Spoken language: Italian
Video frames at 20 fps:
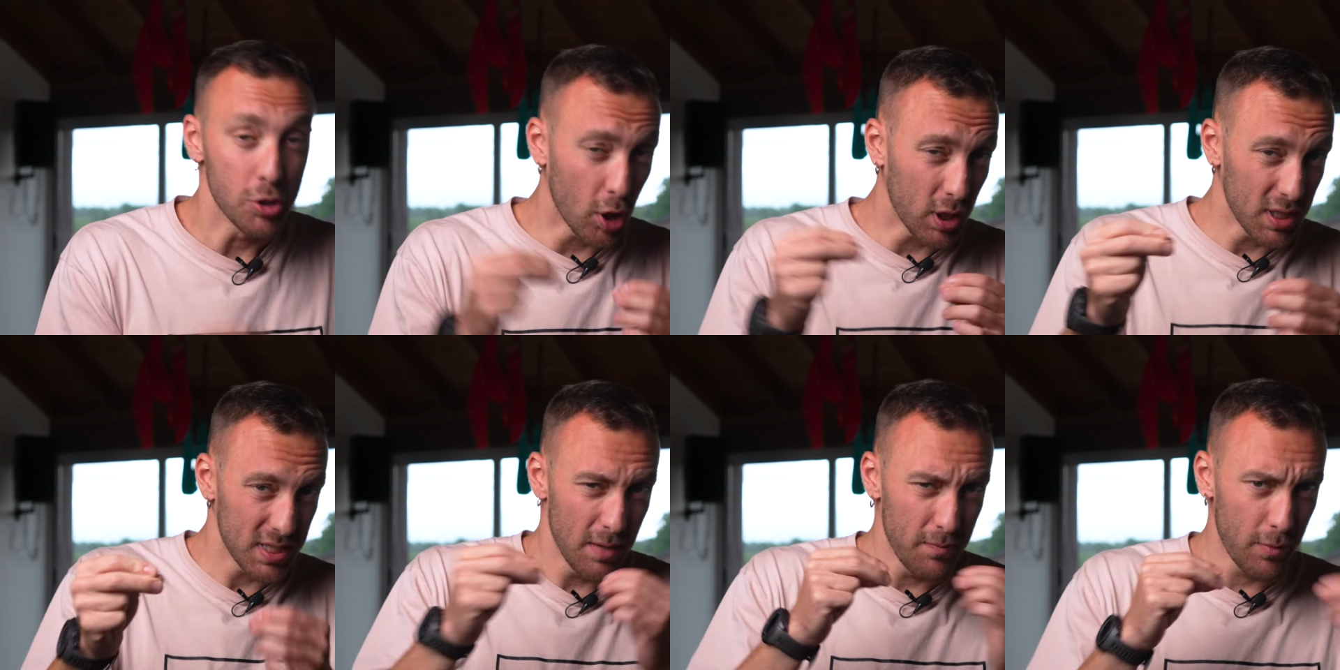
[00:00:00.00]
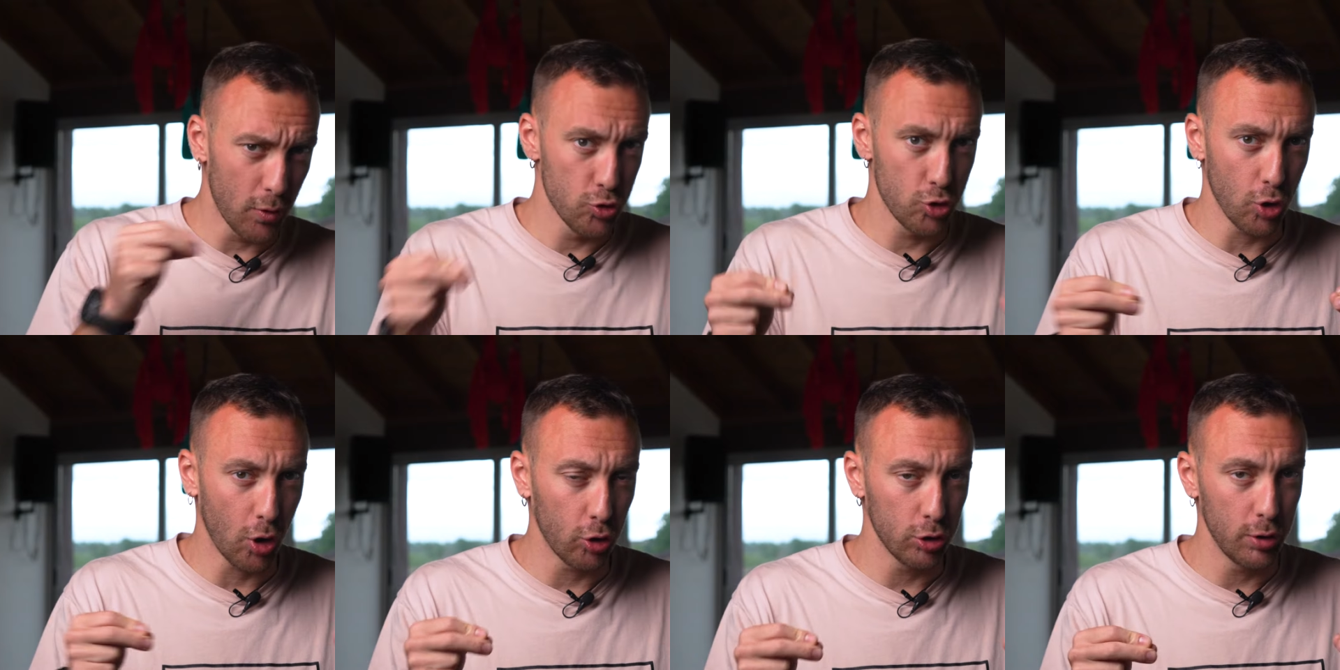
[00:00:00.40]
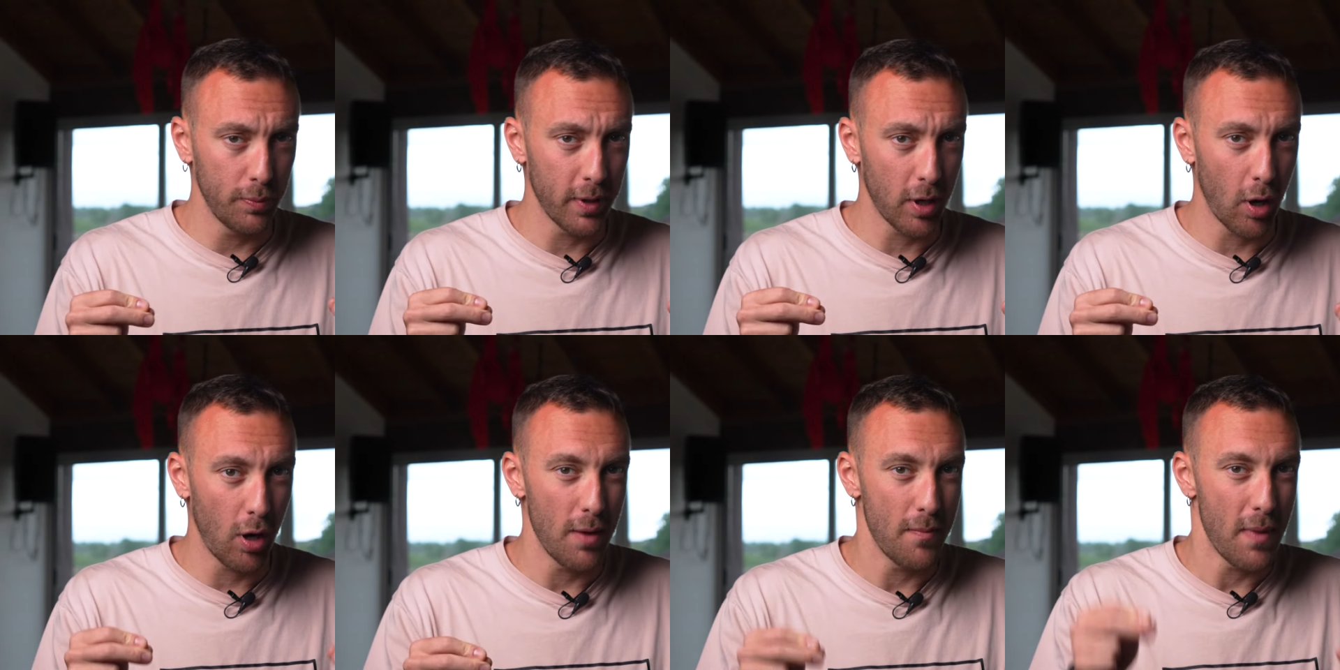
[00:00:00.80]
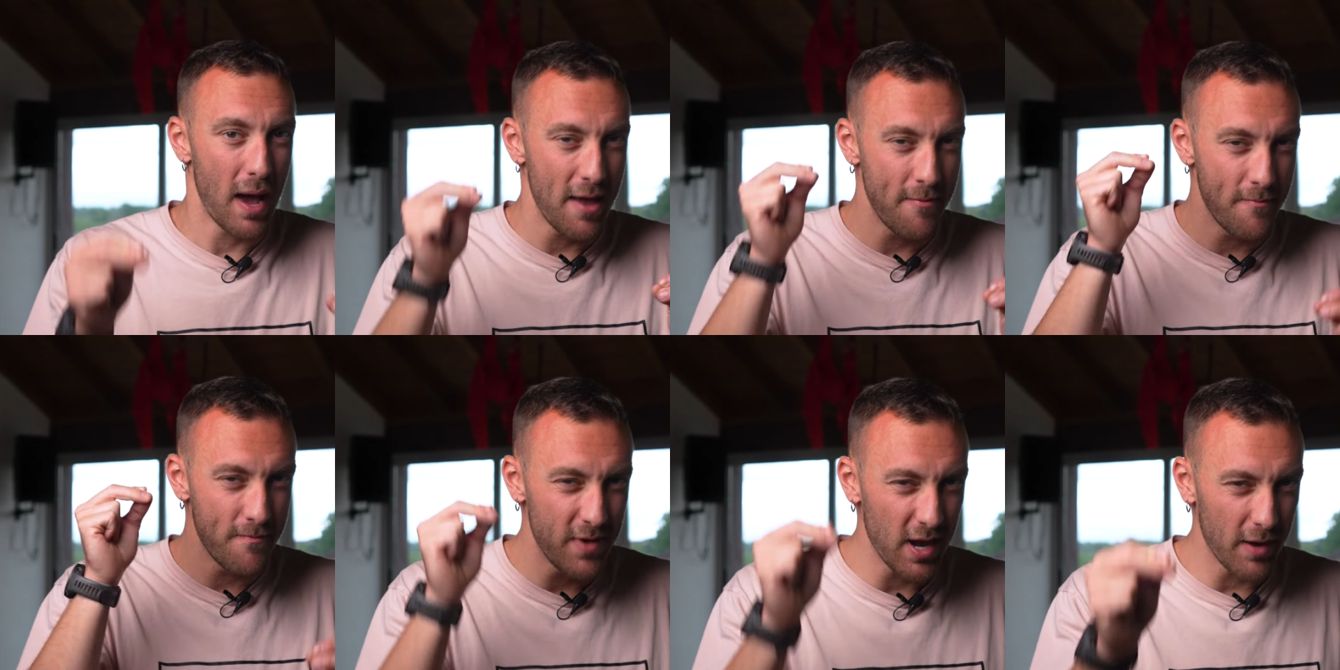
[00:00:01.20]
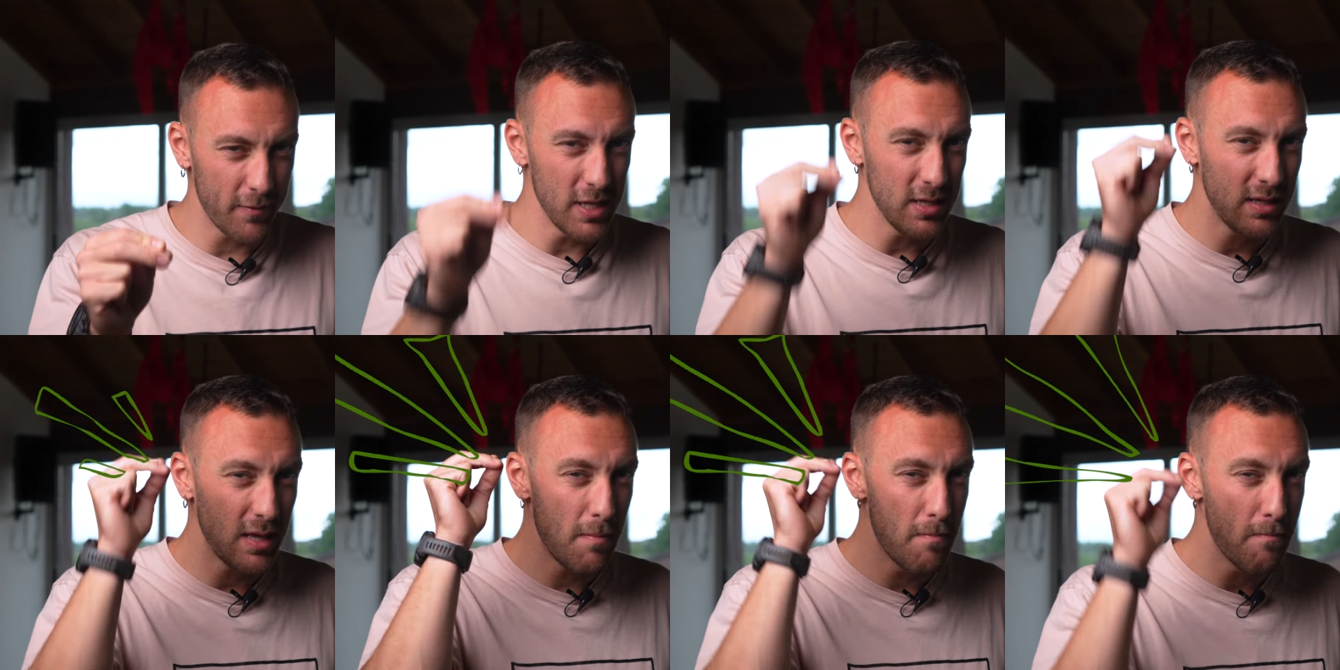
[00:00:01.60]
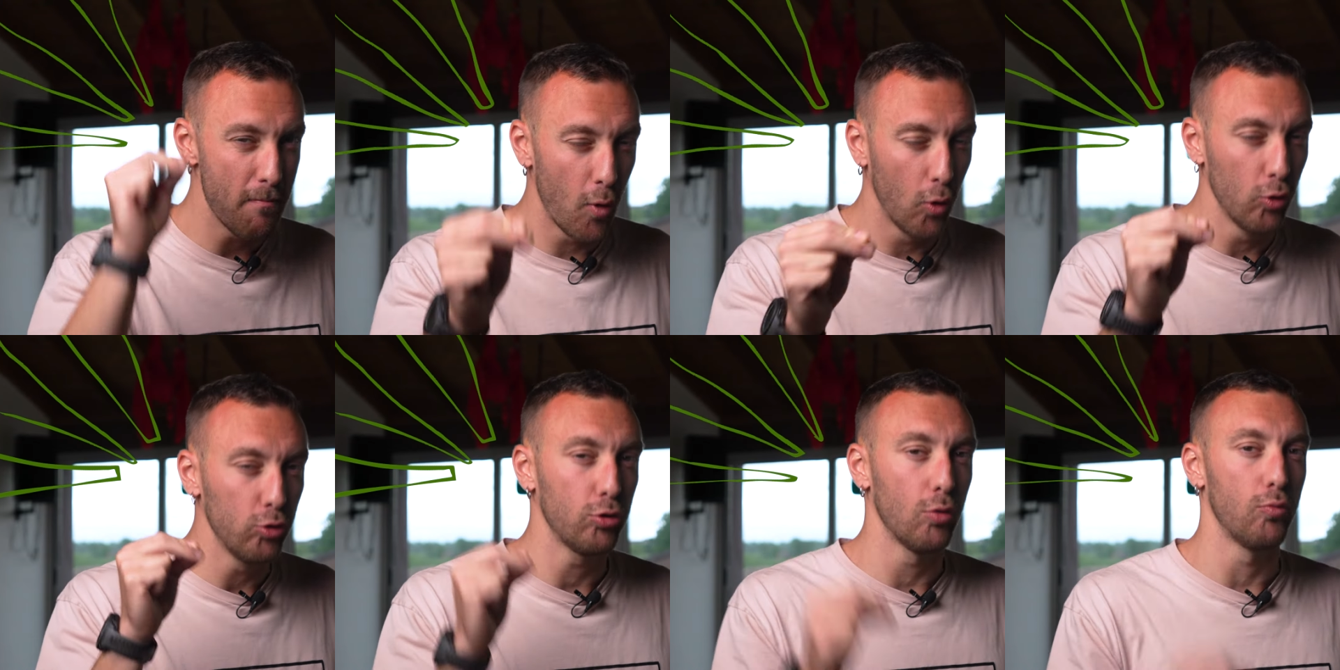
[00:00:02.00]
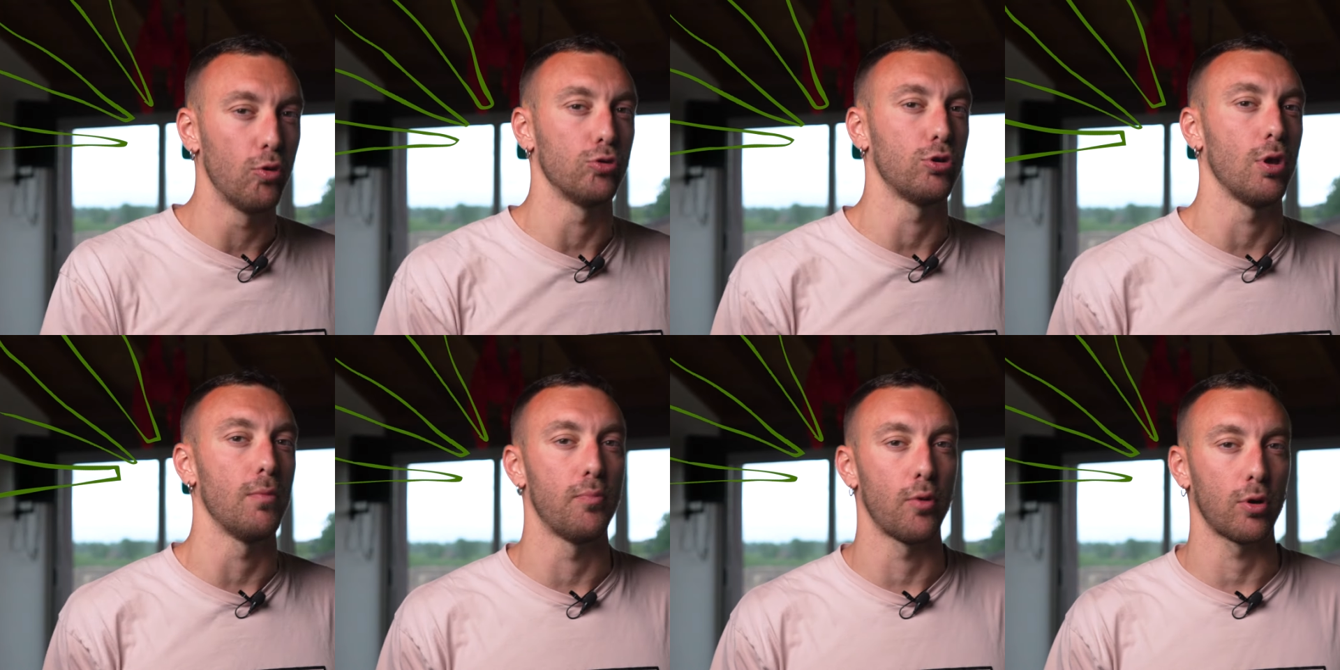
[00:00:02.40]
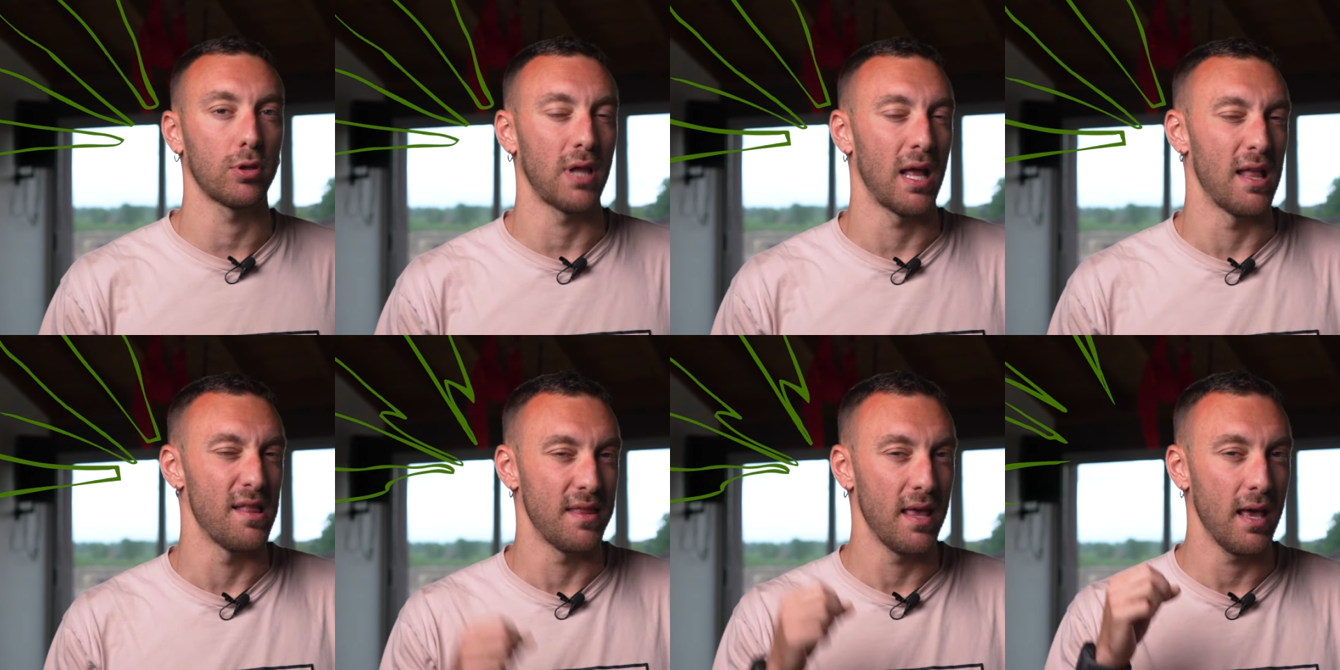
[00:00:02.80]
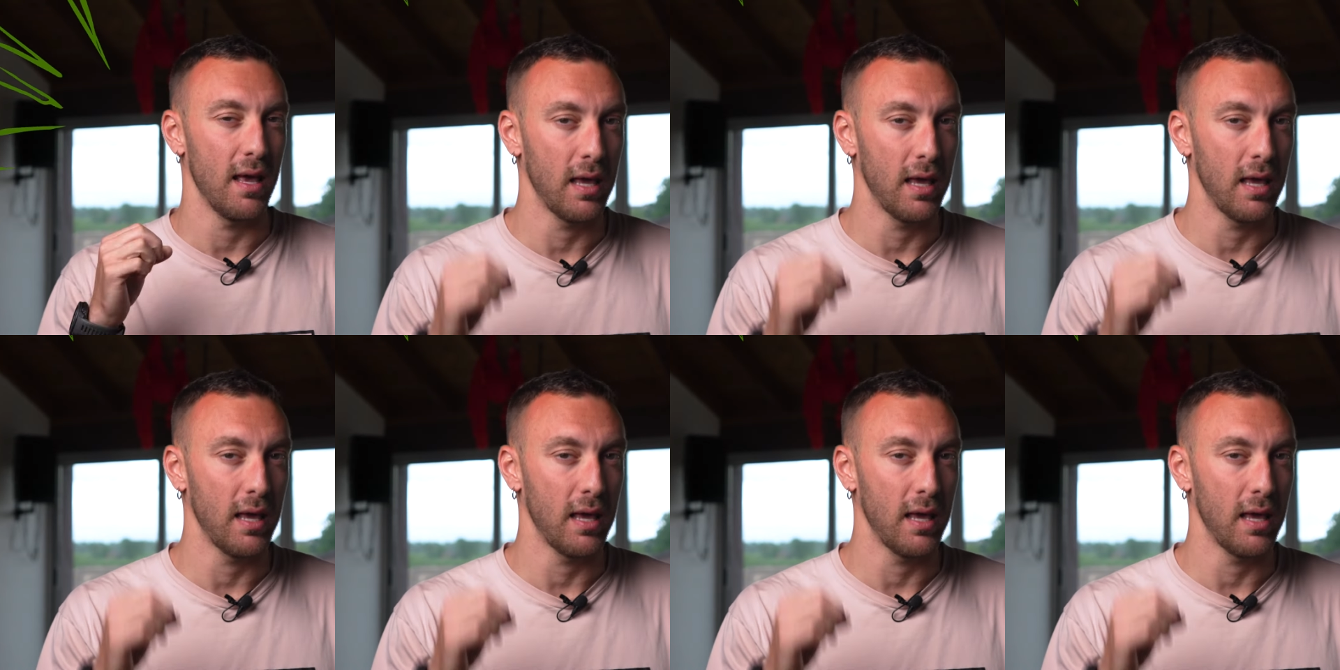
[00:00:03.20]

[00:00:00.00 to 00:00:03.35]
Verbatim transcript: So che sembra un gioco di parole, ma è veramente molto molto importante